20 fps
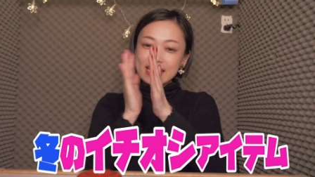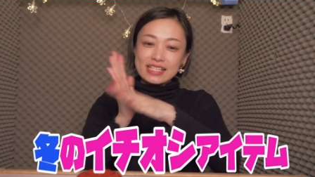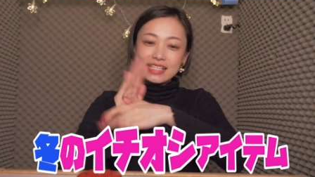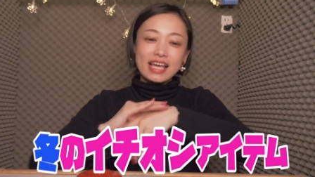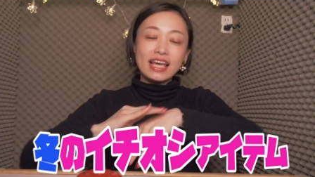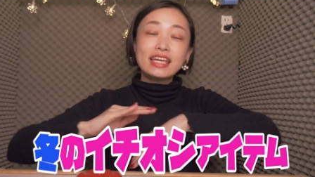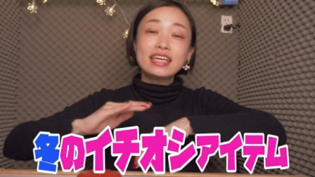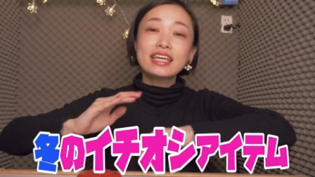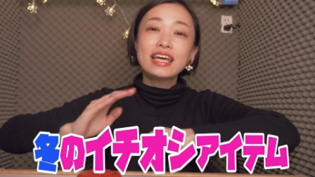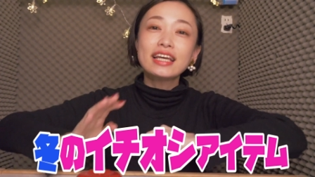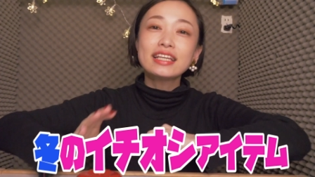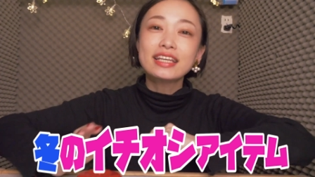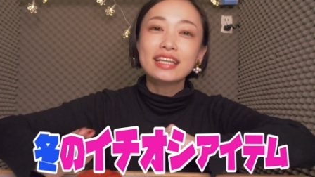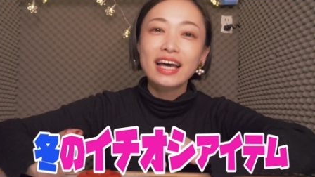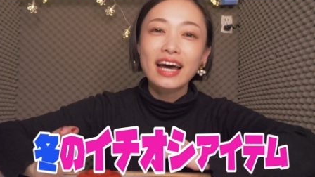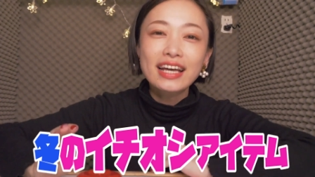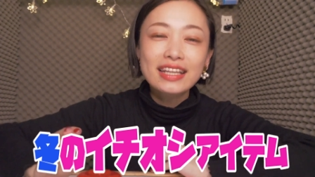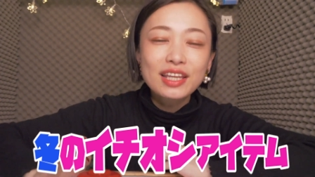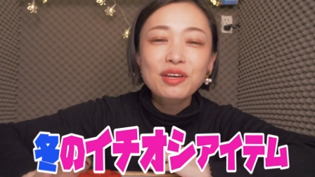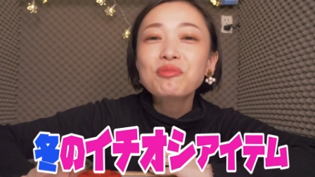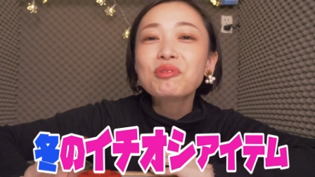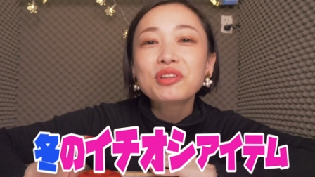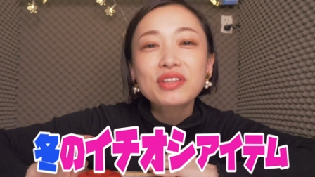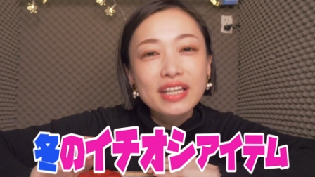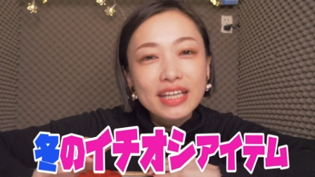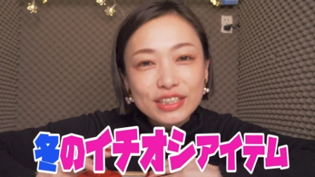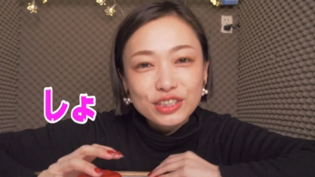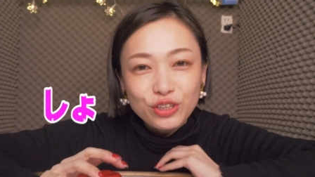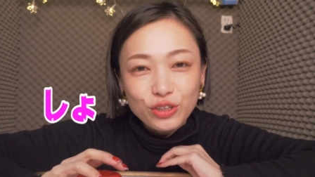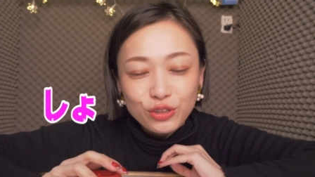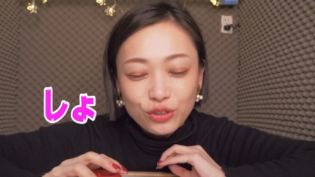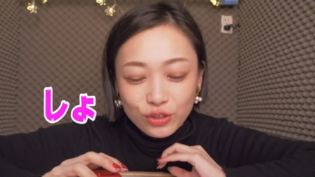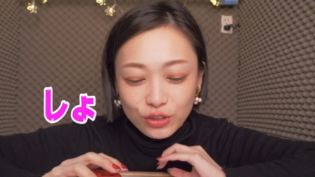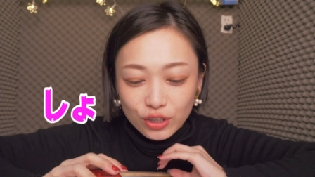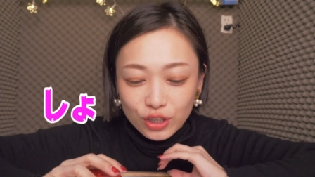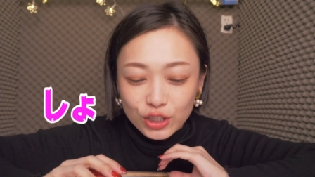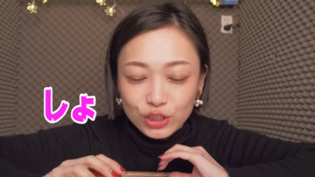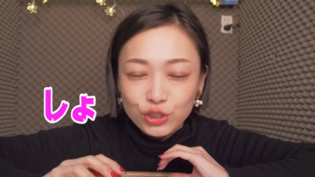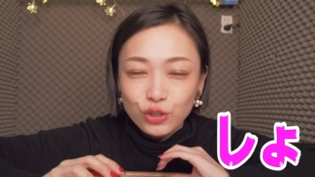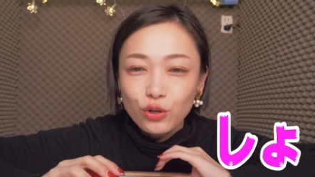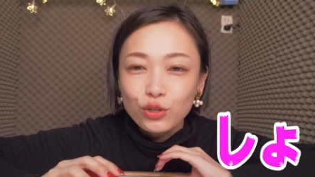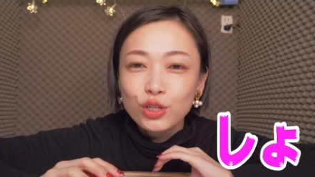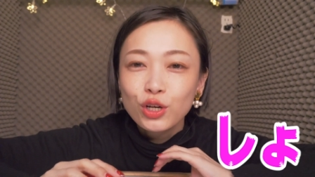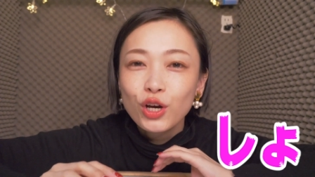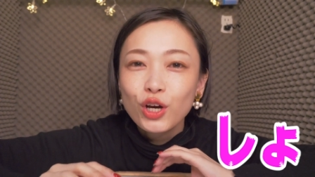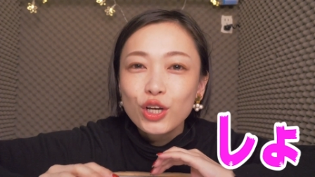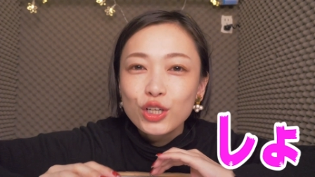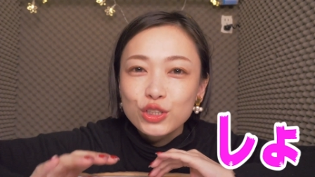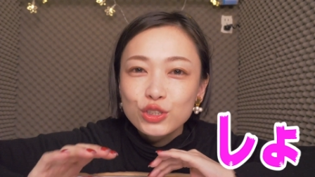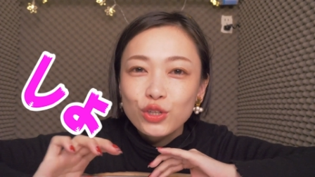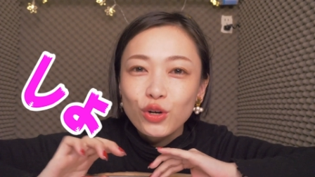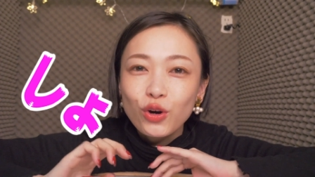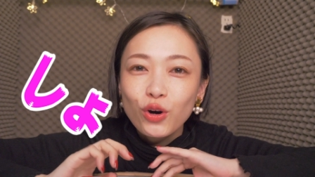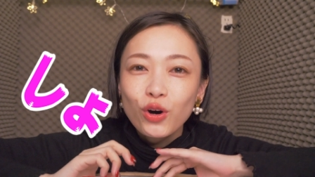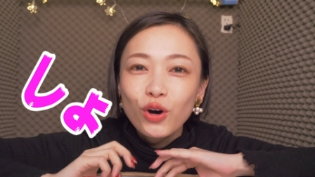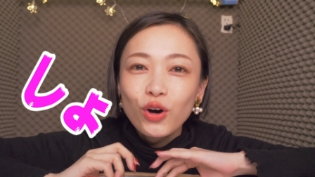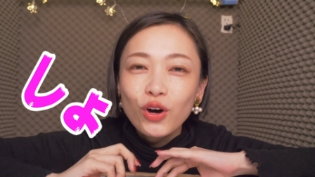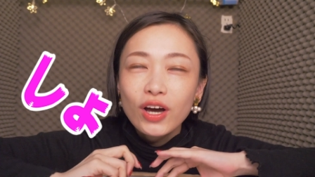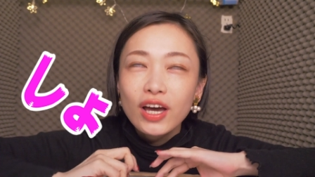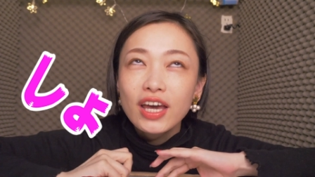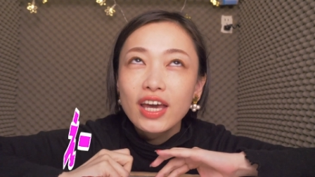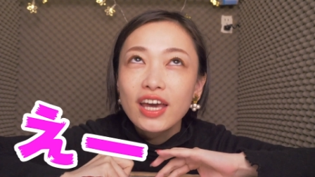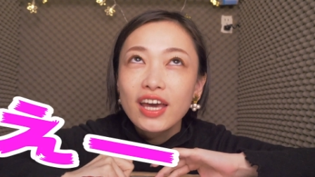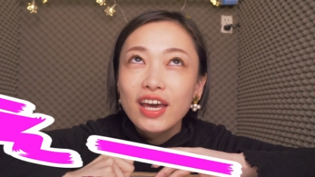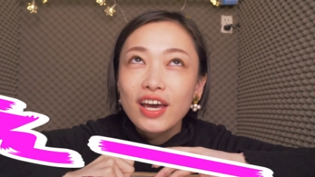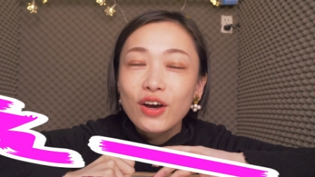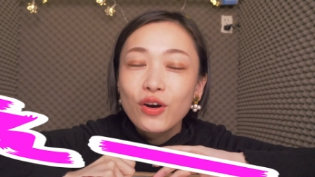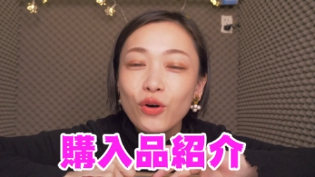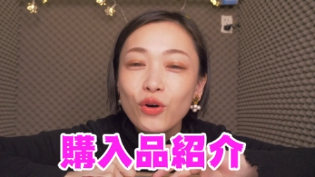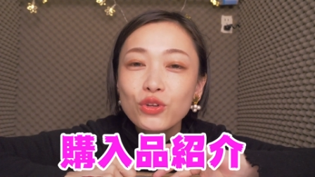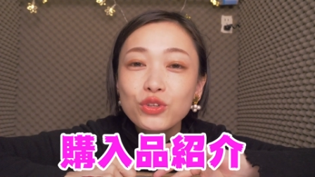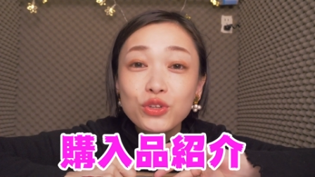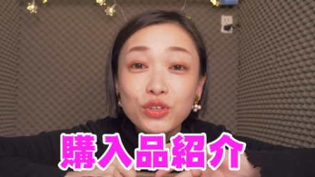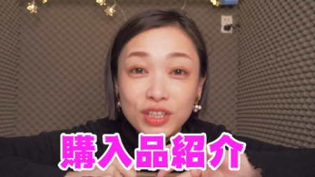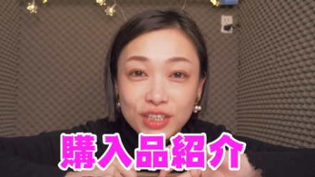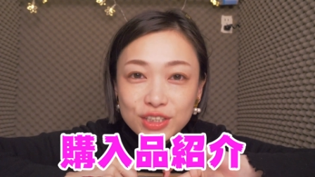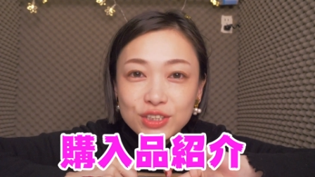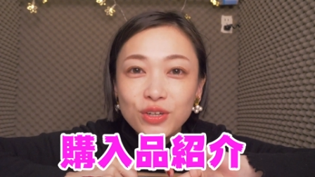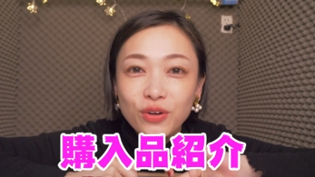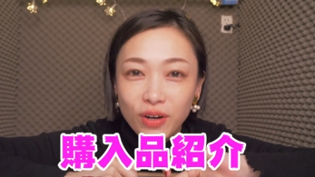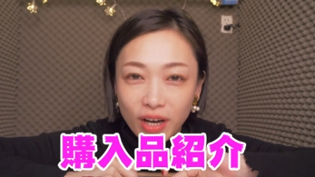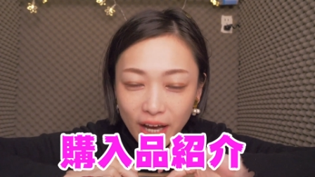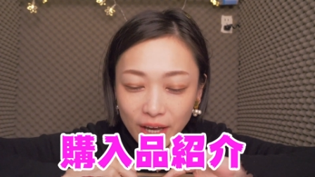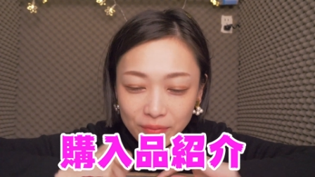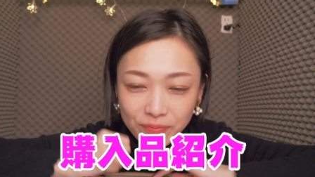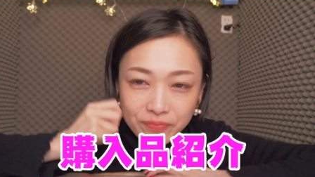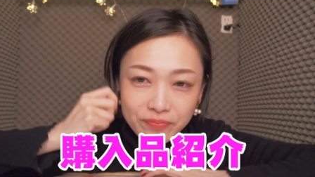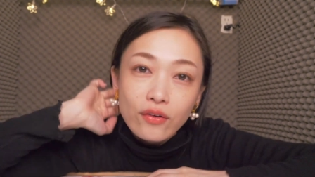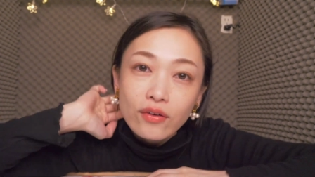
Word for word: 最近やってなかったもんね、しょしょしょ、えー、購入品紹介。